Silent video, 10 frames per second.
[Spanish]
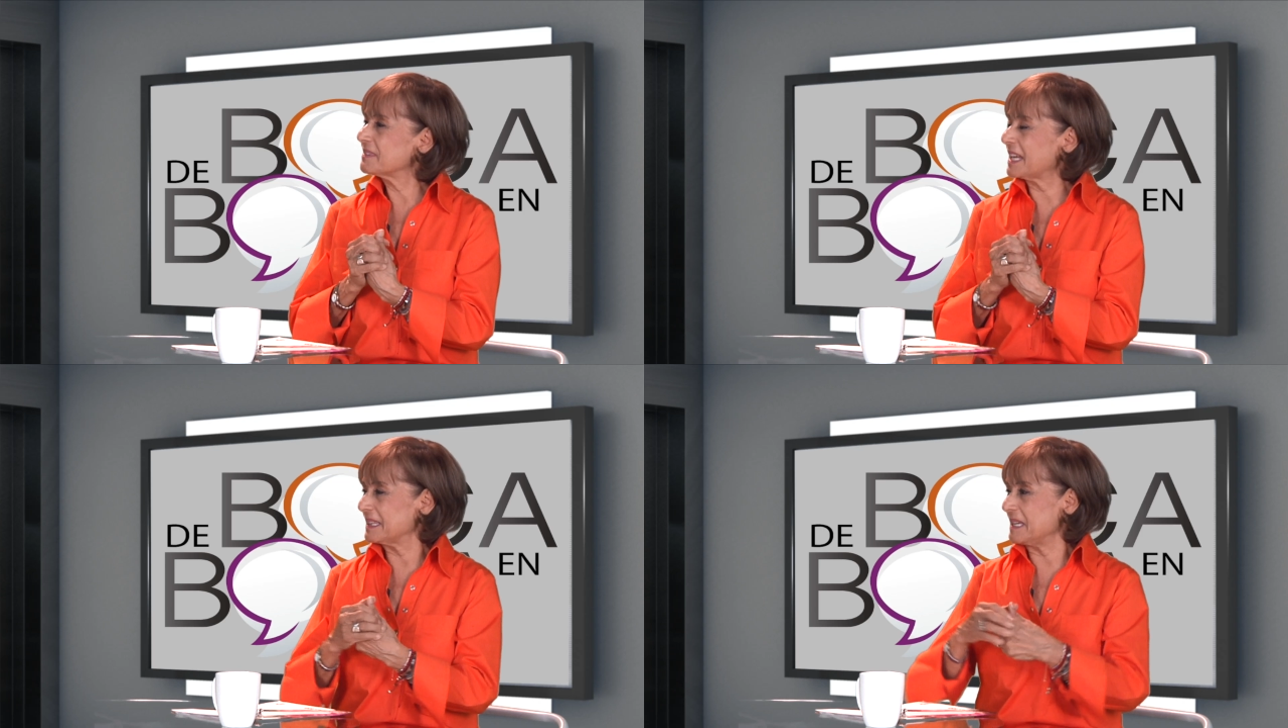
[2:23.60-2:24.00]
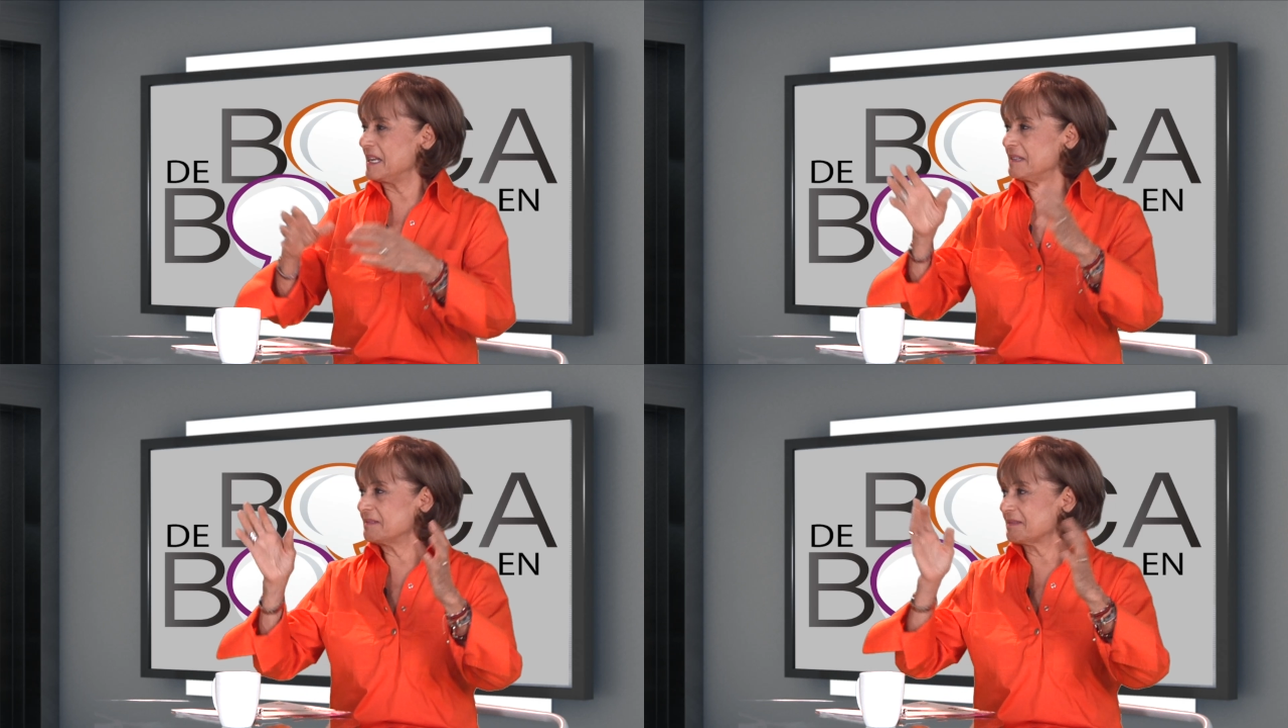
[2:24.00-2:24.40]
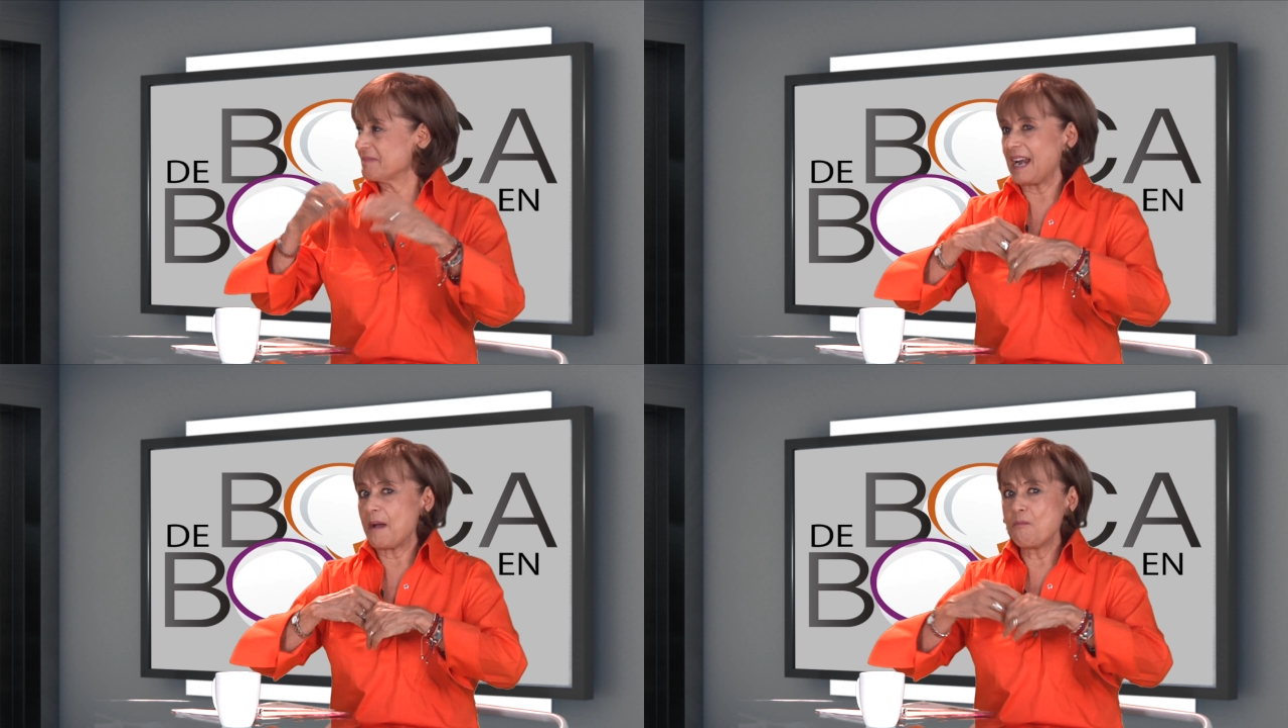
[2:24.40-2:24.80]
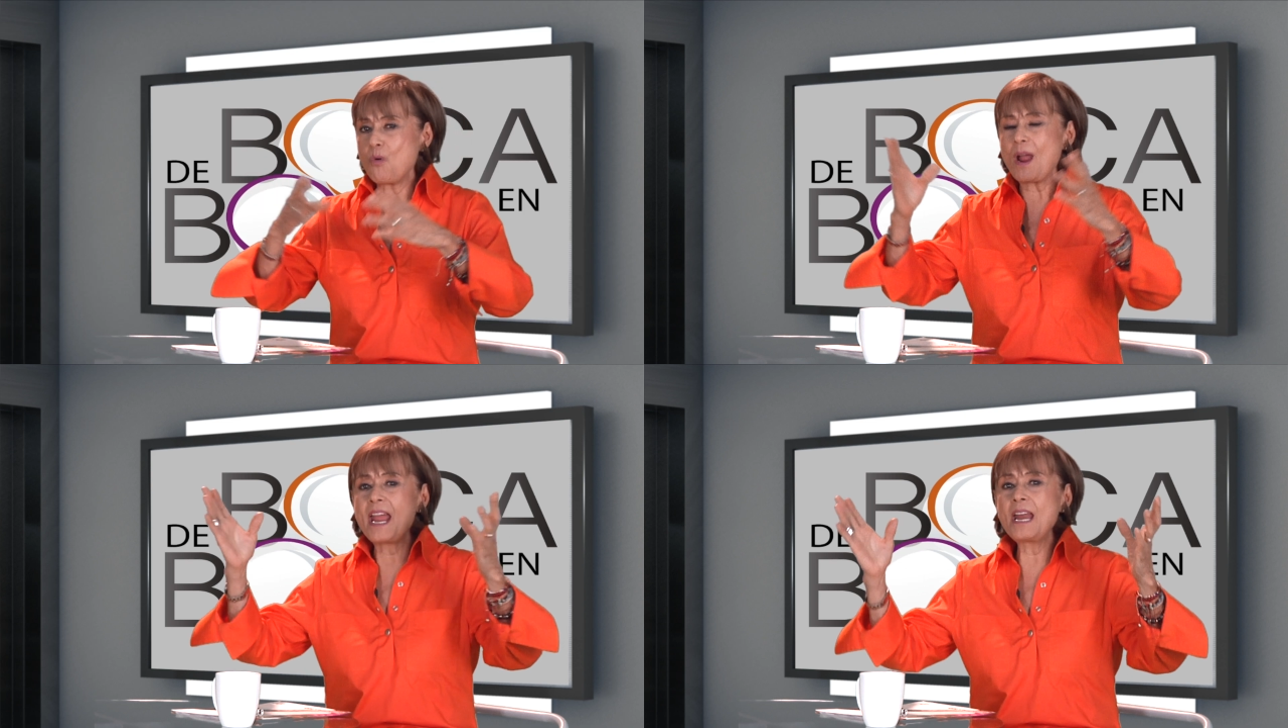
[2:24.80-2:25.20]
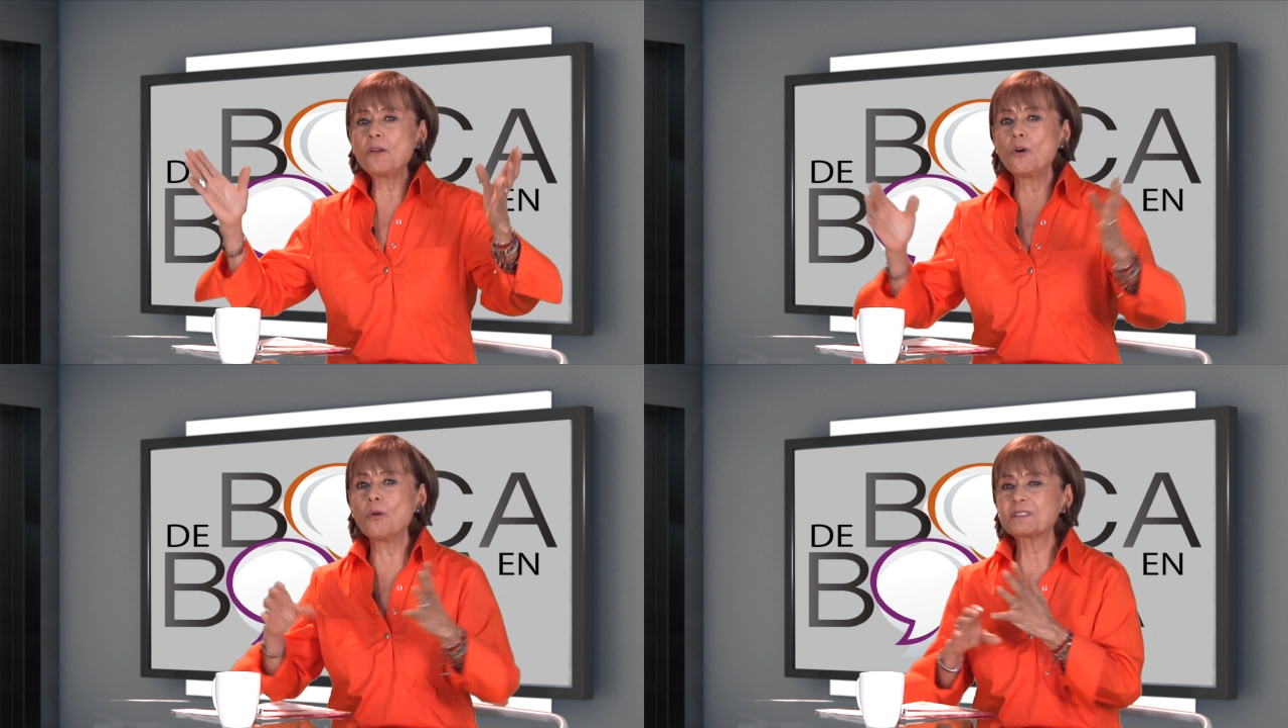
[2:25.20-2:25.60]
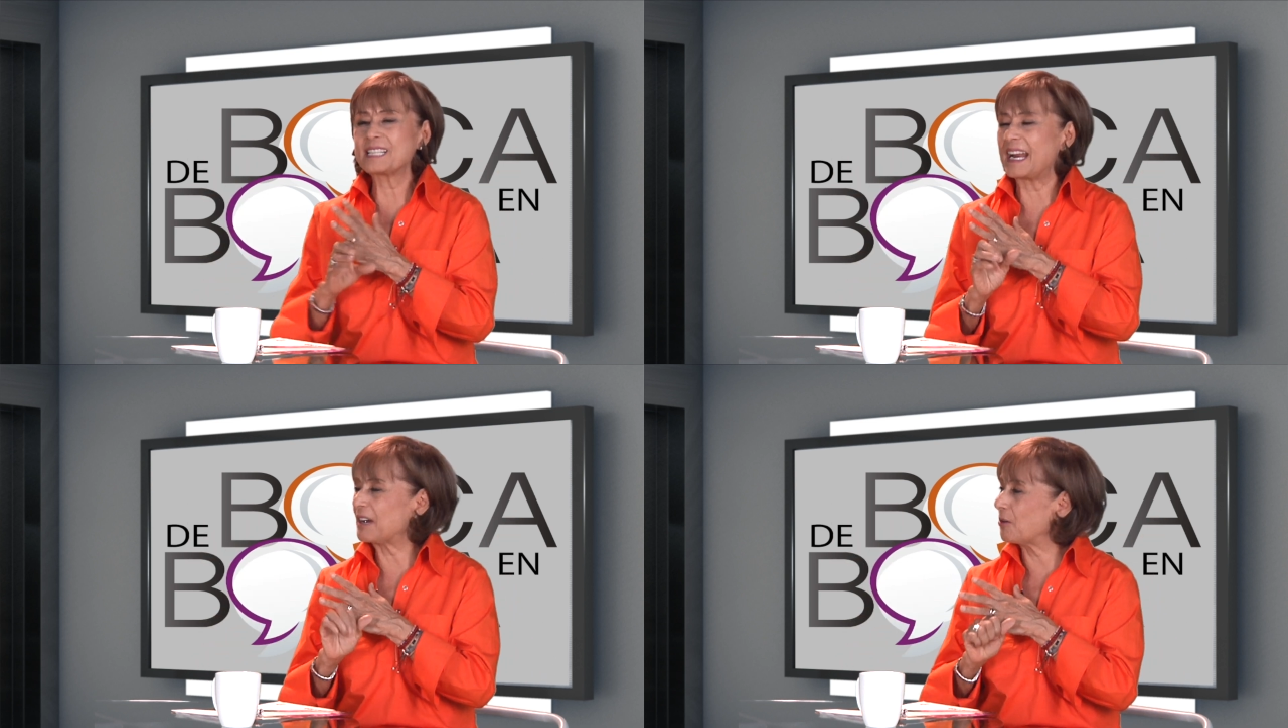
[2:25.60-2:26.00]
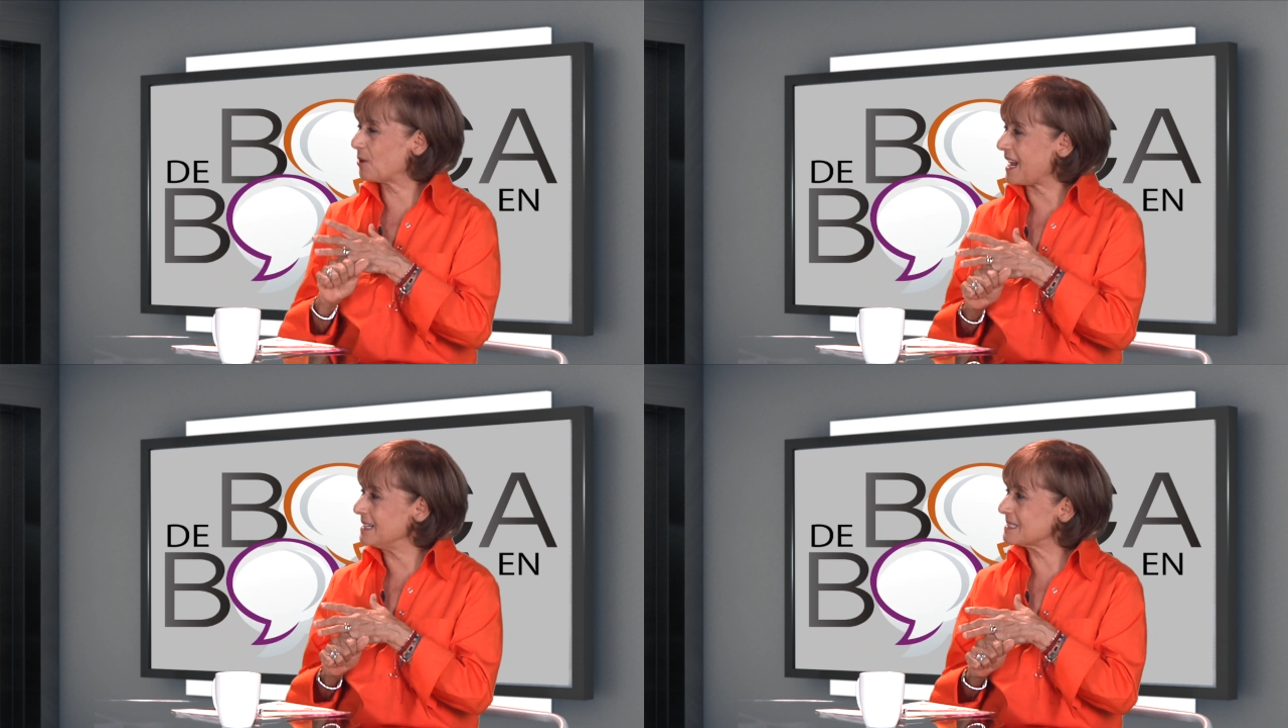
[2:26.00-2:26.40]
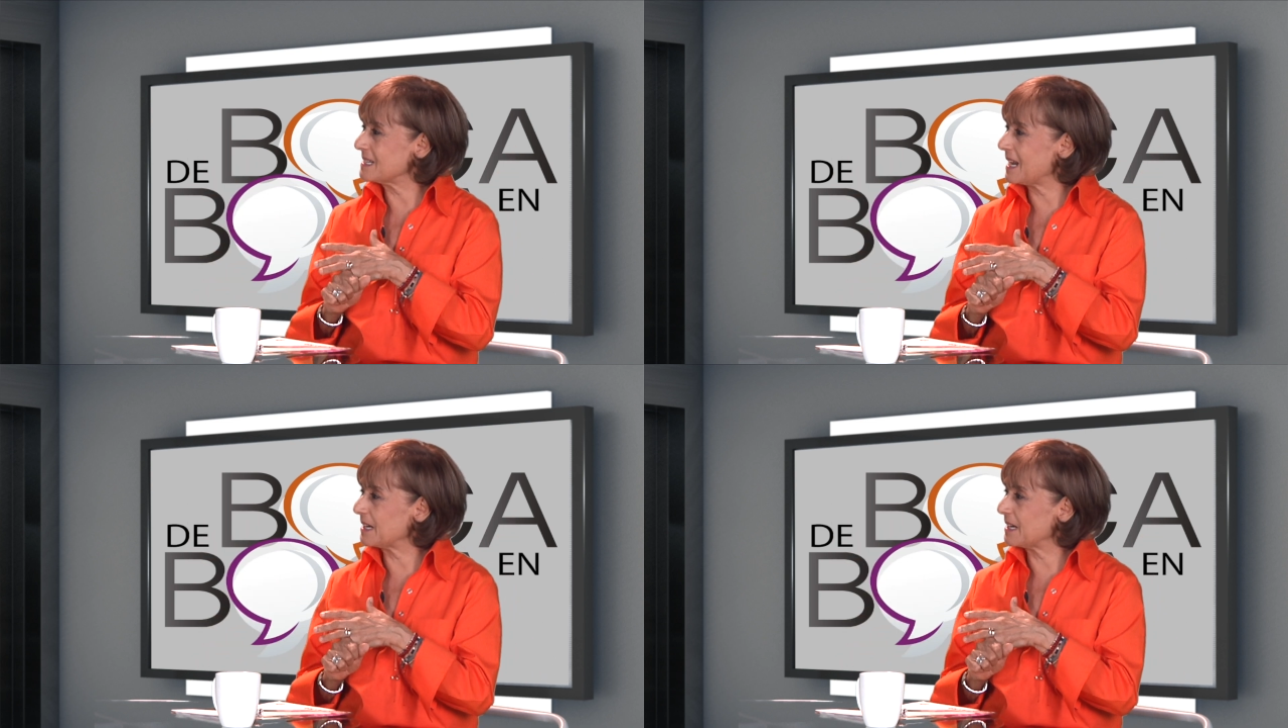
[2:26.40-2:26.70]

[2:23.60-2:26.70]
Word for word: que tienen gran vuelo, Sara Corrales la